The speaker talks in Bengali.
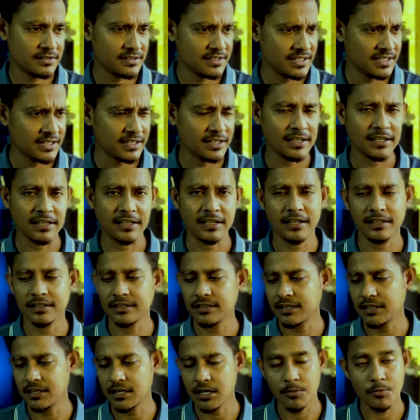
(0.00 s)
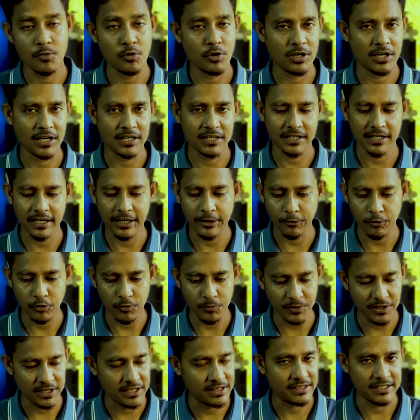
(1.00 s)
সিঙ্গেল কাটা ডাবল কাটা
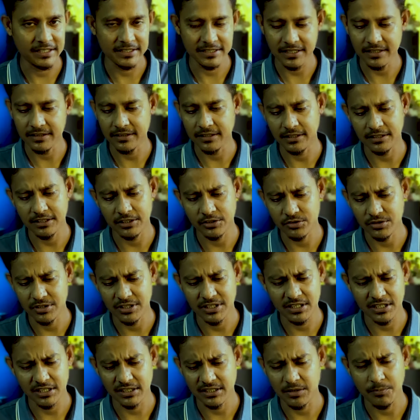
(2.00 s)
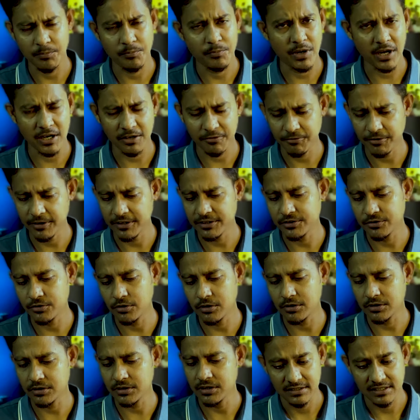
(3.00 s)
এরকম খেলতে চান তাদের জন্য এটা একটা পারফেক্ট
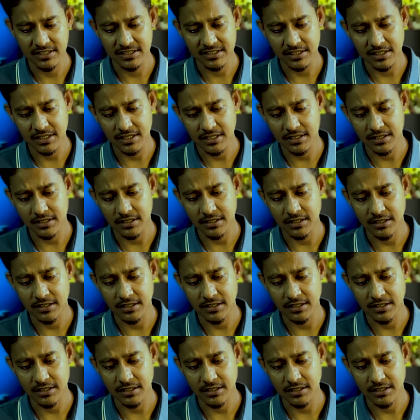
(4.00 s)
রড যেটার